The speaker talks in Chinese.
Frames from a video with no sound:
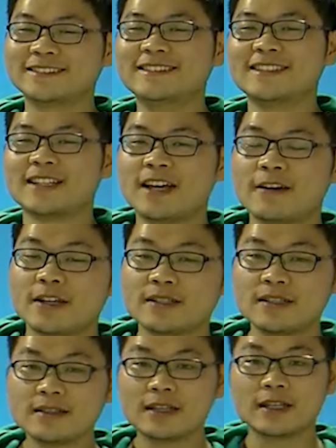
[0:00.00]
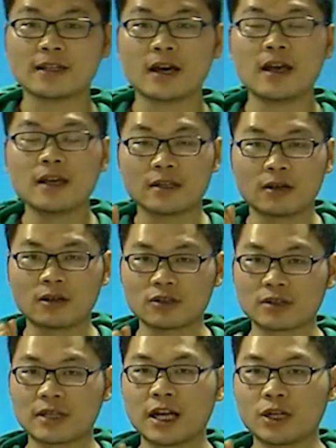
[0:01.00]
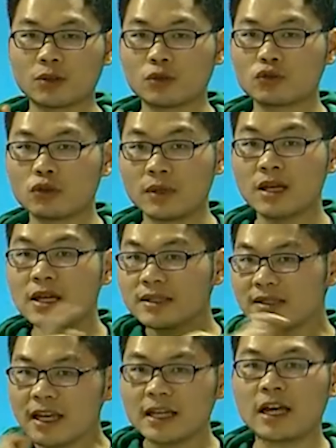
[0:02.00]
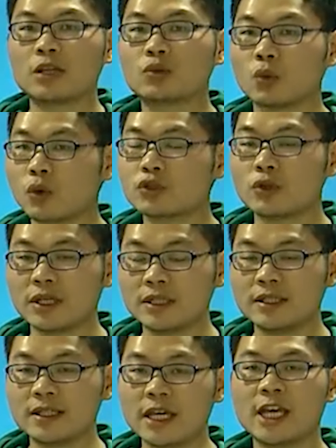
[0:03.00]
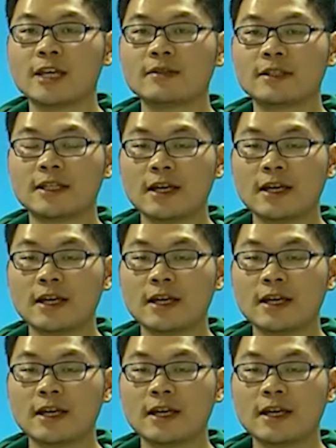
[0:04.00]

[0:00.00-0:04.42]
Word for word: 嗯，今天呢，杨老师带领同学们再来多学一点。